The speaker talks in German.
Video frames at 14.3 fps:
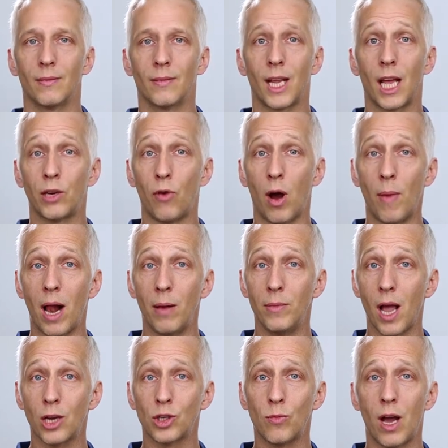Ich hatte vor einem halben
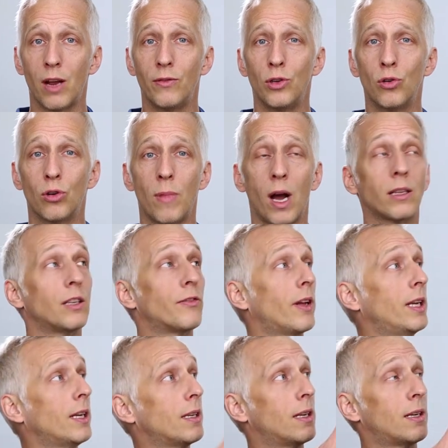Jahr schon mal ein Video gemacht, ich
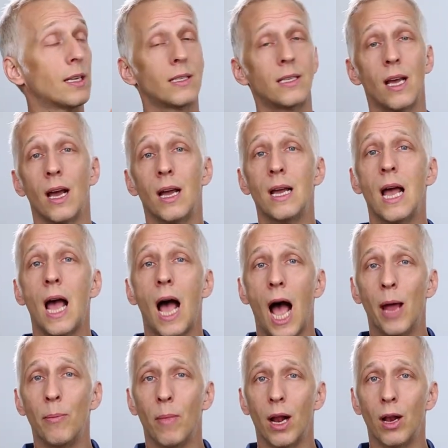verlinke dir das hier
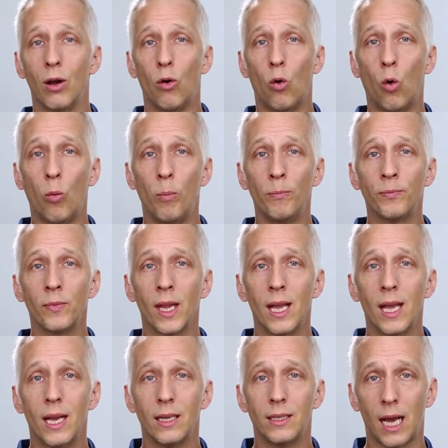einmal oben.
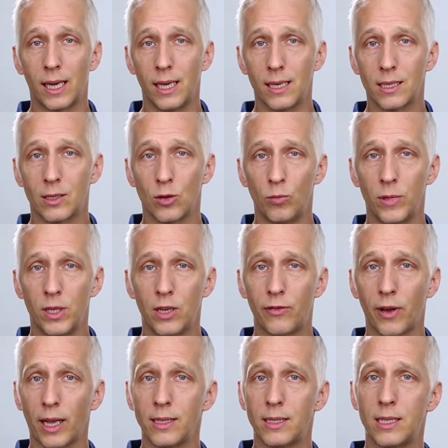Da ging es um die
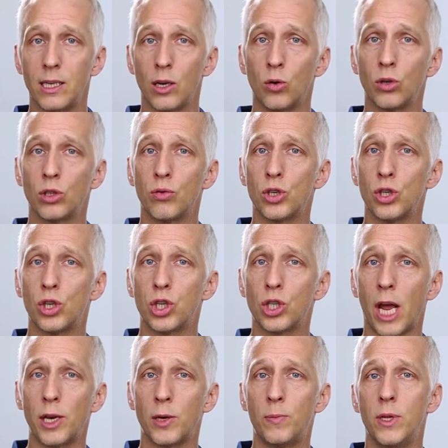Differenzierung zwischen
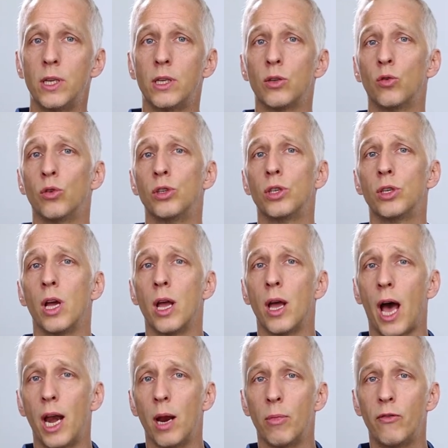Standbild und
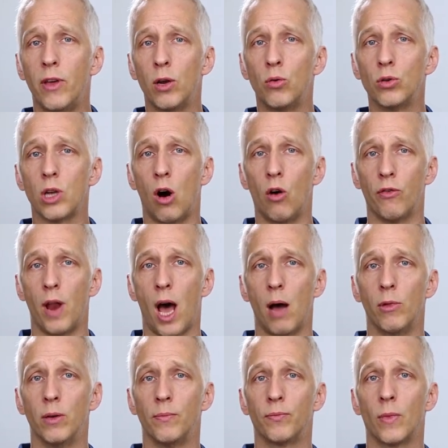einer
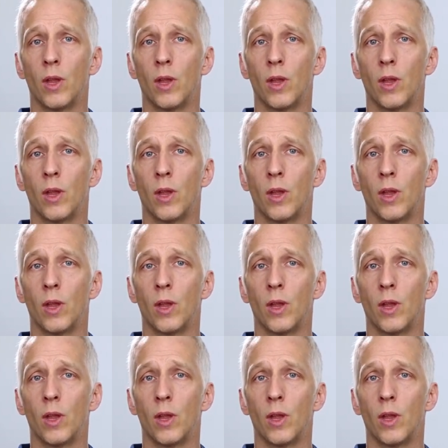Bewegungsaufnahme.